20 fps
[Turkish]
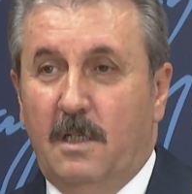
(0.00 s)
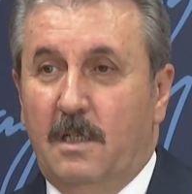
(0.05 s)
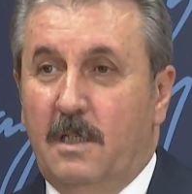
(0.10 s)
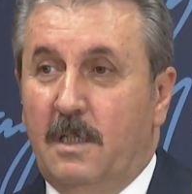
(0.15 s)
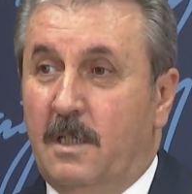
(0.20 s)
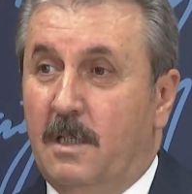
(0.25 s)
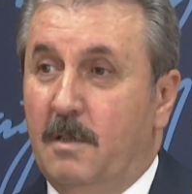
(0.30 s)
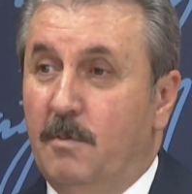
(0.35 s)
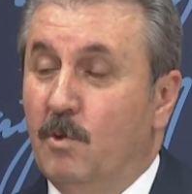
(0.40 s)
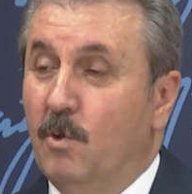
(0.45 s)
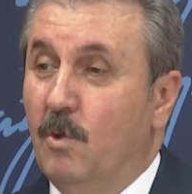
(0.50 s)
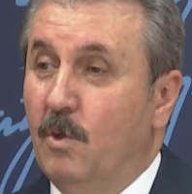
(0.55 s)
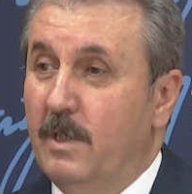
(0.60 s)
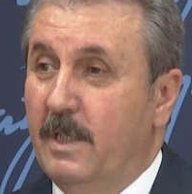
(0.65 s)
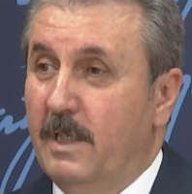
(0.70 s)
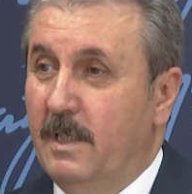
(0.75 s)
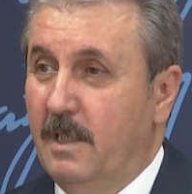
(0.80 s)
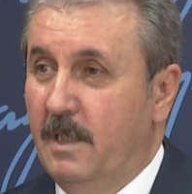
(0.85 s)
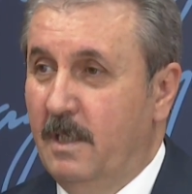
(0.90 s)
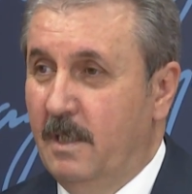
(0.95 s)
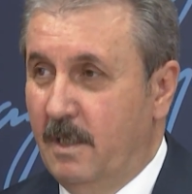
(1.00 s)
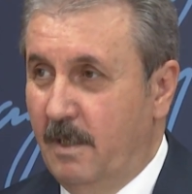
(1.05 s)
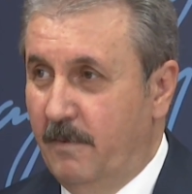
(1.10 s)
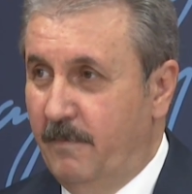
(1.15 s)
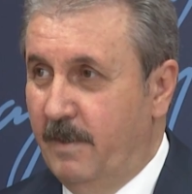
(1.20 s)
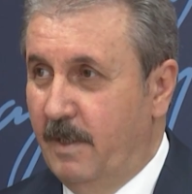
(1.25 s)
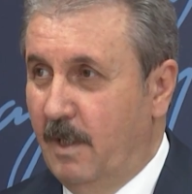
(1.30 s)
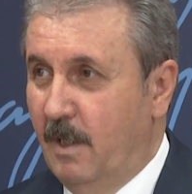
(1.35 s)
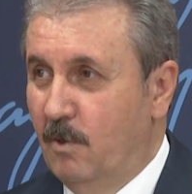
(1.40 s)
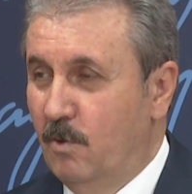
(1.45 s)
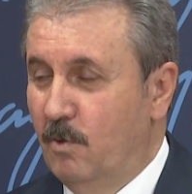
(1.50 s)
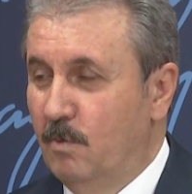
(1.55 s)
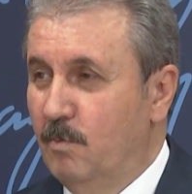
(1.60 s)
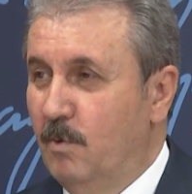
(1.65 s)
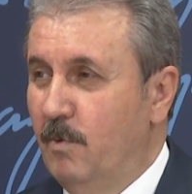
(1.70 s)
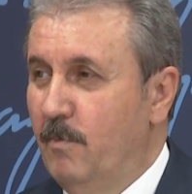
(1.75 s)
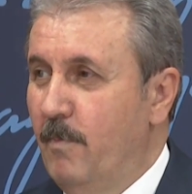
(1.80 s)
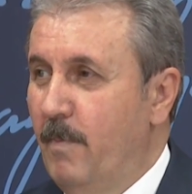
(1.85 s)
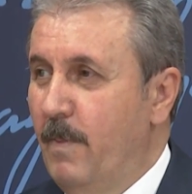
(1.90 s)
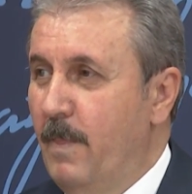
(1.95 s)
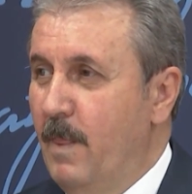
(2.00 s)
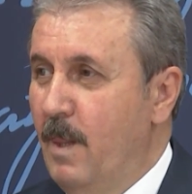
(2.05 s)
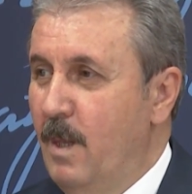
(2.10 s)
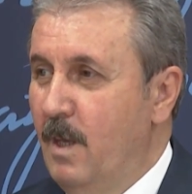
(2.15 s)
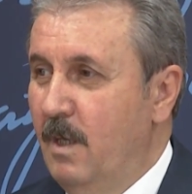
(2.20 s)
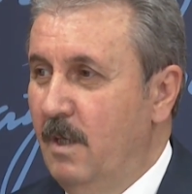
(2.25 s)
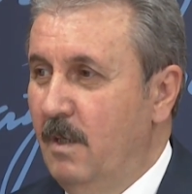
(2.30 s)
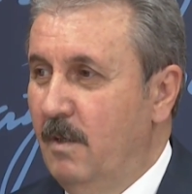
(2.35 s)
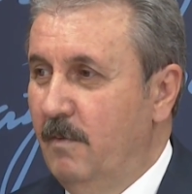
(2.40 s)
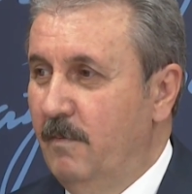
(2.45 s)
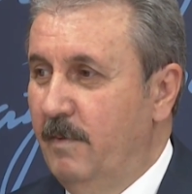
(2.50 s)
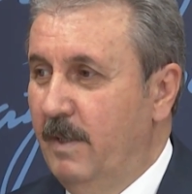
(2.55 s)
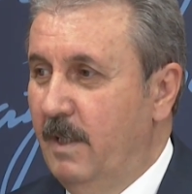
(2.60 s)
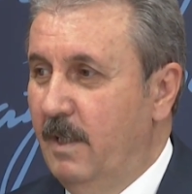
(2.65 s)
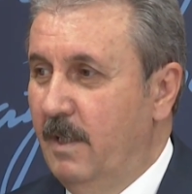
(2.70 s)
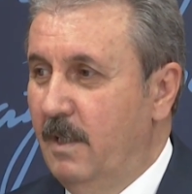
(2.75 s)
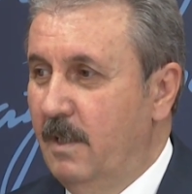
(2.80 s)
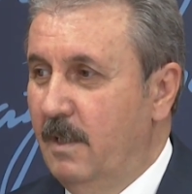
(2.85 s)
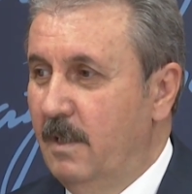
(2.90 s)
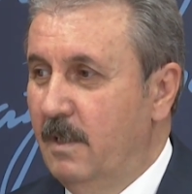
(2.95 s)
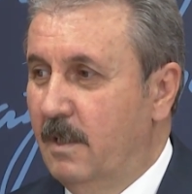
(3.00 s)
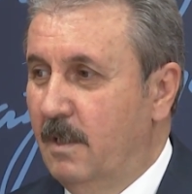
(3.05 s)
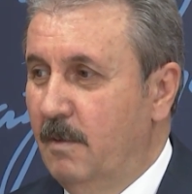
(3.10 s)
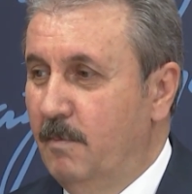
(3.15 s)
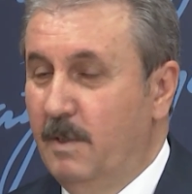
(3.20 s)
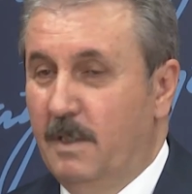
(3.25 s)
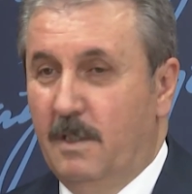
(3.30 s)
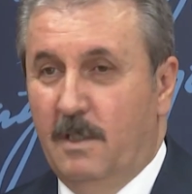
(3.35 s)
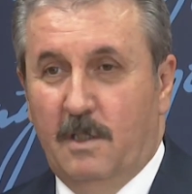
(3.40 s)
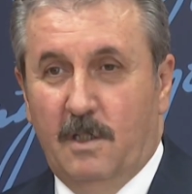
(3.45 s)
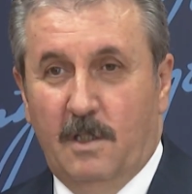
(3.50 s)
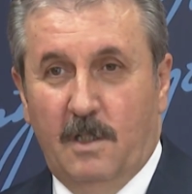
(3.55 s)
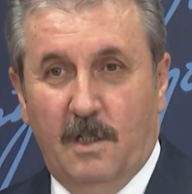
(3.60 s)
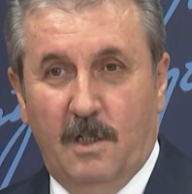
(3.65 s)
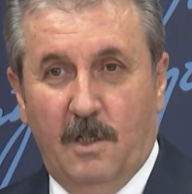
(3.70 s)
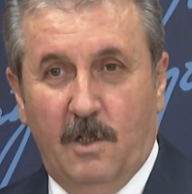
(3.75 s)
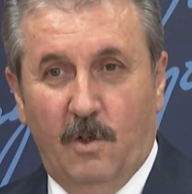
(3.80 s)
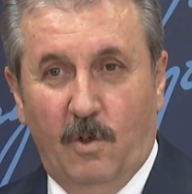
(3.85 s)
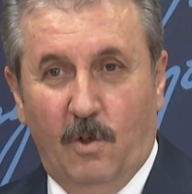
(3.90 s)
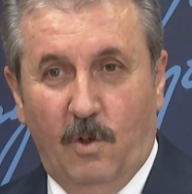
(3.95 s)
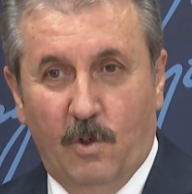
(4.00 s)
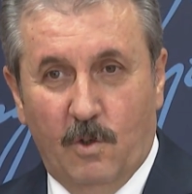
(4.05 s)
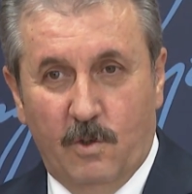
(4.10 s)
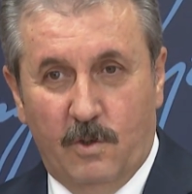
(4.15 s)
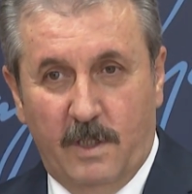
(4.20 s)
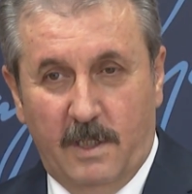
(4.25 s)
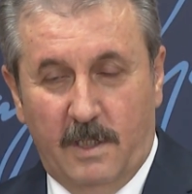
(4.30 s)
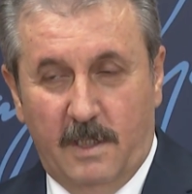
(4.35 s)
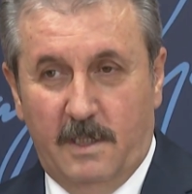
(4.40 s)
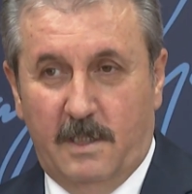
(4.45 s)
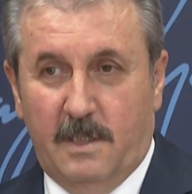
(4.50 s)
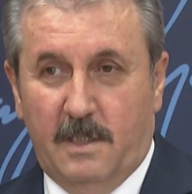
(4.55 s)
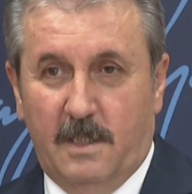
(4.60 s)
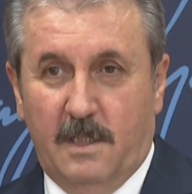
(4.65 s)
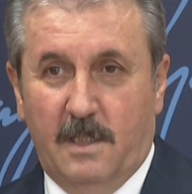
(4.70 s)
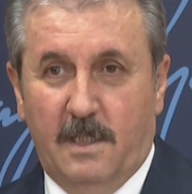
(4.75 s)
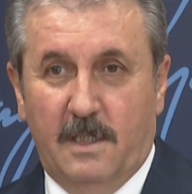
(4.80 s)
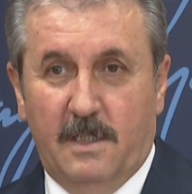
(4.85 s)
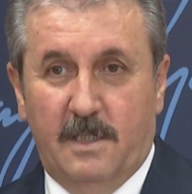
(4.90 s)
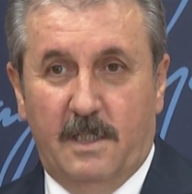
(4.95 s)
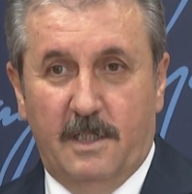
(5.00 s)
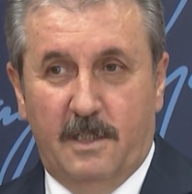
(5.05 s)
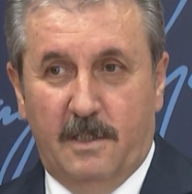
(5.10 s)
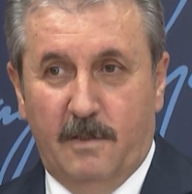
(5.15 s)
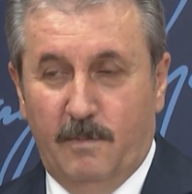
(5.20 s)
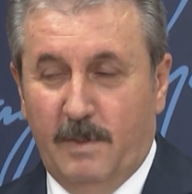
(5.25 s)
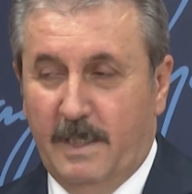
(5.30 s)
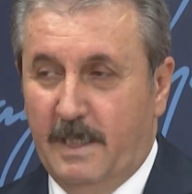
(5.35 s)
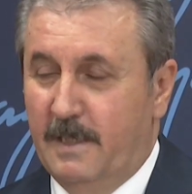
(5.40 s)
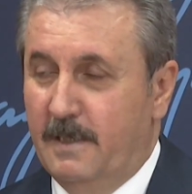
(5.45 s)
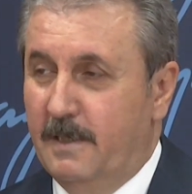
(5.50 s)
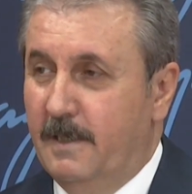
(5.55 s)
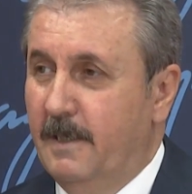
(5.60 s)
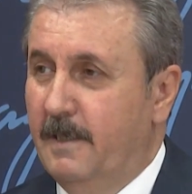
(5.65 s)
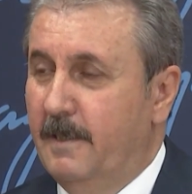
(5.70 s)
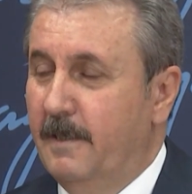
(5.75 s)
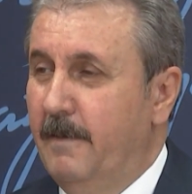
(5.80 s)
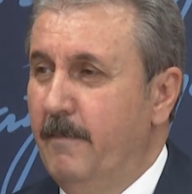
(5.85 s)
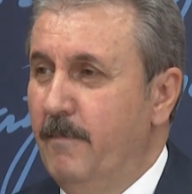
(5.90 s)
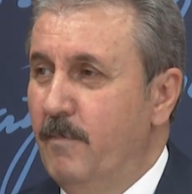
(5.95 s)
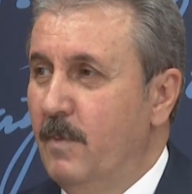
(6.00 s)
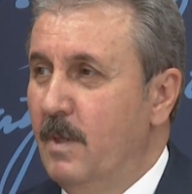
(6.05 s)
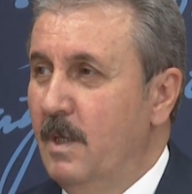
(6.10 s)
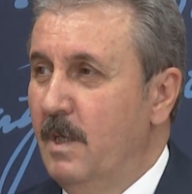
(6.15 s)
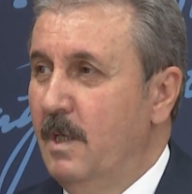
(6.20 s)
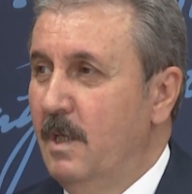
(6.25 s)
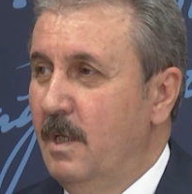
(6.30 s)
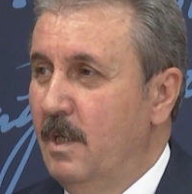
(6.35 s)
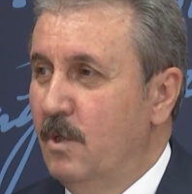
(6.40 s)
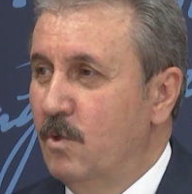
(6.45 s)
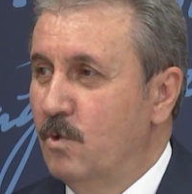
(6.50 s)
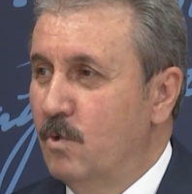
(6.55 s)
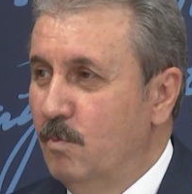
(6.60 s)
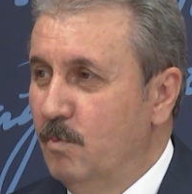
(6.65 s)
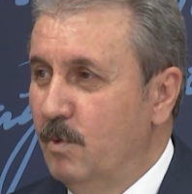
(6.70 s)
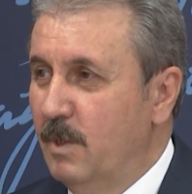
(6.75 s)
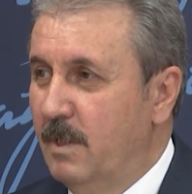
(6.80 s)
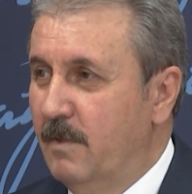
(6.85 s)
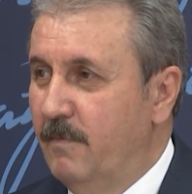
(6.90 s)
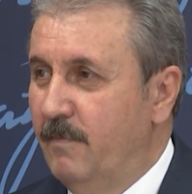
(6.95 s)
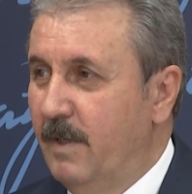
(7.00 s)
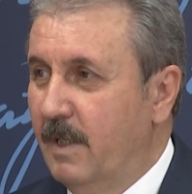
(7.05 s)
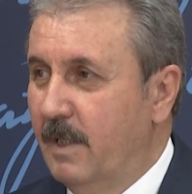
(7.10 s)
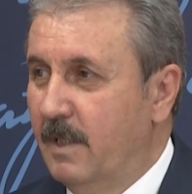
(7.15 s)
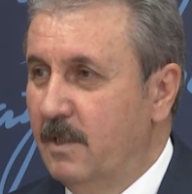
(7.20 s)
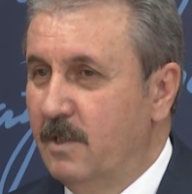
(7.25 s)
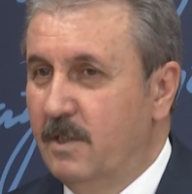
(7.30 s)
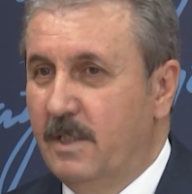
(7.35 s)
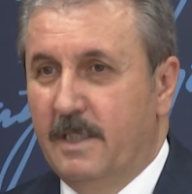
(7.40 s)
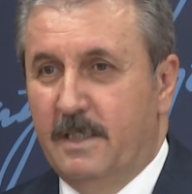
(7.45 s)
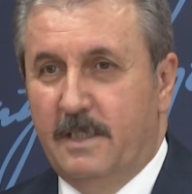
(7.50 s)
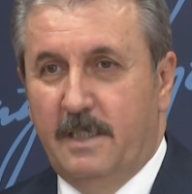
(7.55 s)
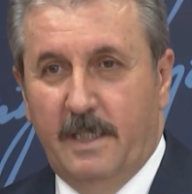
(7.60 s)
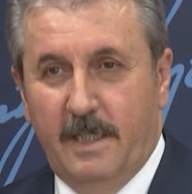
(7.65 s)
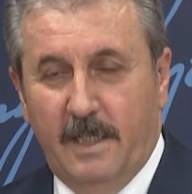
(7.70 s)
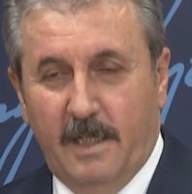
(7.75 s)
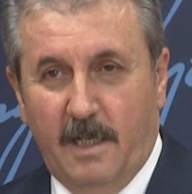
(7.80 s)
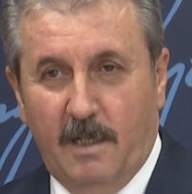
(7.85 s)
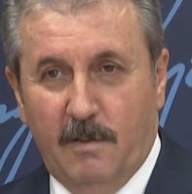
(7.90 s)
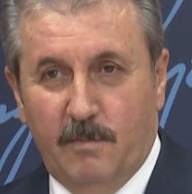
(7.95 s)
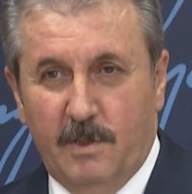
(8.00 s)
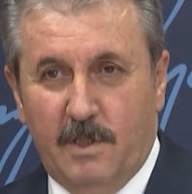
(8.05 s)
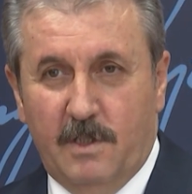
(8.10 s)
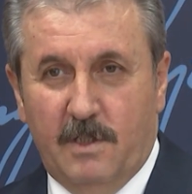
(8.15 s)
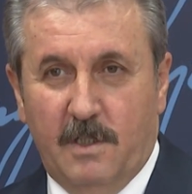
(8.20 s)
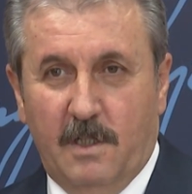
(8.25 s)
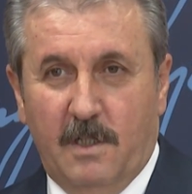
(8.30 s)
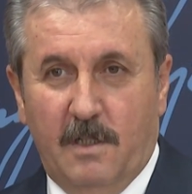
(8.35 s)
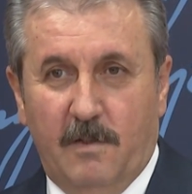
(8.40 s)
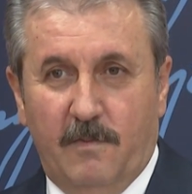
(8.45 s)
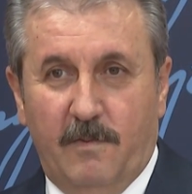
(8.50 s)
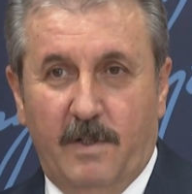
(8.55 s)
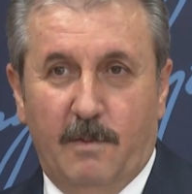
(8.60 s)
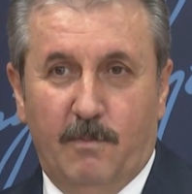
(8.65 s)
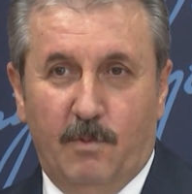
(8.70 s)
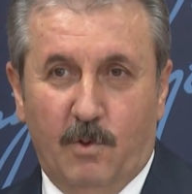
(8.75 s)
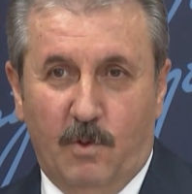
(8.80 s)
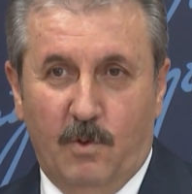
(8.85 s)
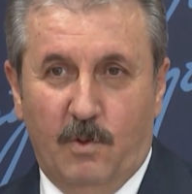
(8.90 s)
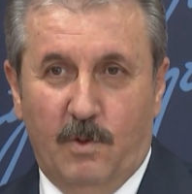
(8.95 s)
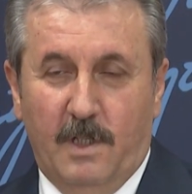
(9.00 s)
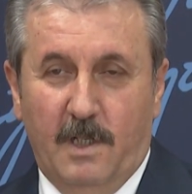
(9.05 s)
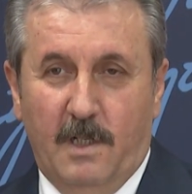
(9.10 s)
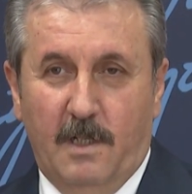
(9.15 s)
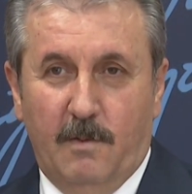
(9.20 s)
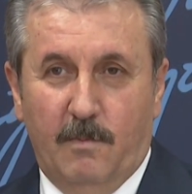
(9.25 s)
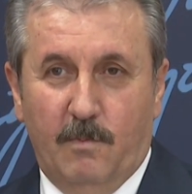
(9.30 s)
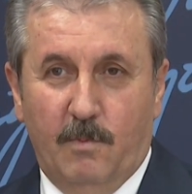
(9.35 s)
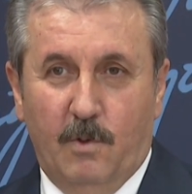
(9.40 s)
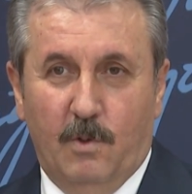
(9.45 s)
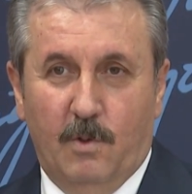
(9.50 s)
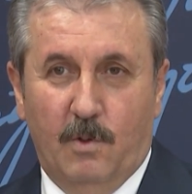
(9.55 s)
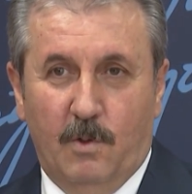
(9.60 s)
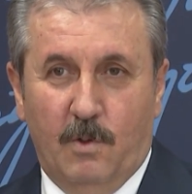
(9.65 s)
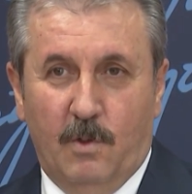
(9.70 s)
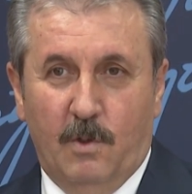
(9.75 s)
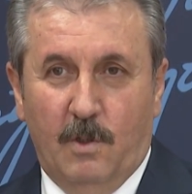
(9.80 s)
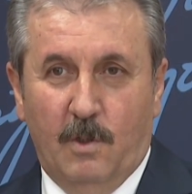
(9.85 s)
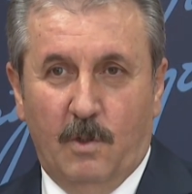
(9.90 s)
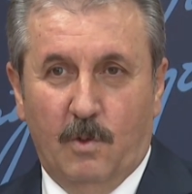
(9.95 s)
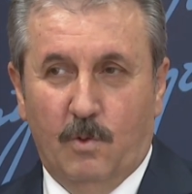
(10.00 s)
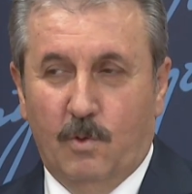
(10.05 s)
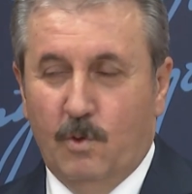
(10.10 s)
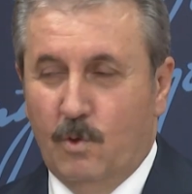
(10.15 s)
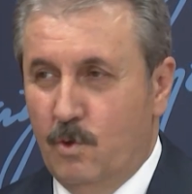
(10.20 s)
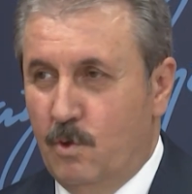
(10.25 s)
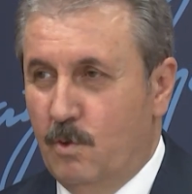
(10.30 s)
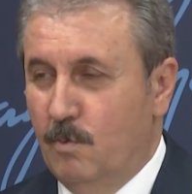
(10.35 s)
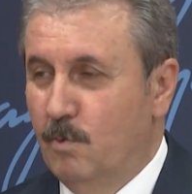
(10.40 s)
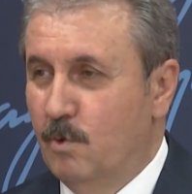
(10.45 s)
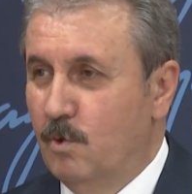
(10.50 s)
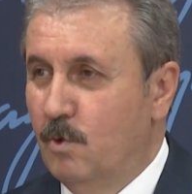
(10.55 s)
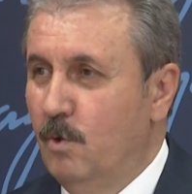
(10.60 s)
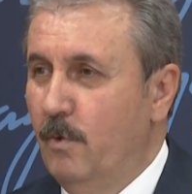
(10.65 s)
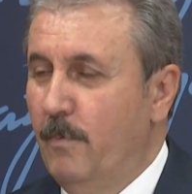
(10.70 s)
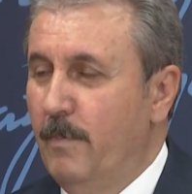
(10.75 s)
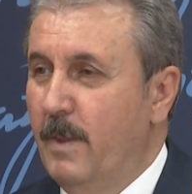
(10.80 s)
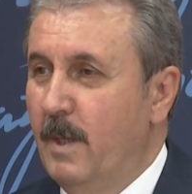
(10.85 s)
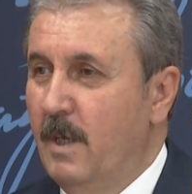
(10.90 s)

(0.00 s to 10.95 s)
2017 referandumu ve 2018 seçimlerinde de Cumhur İttifakı içerisinde yer almış ve bugün de bu duruşumuzu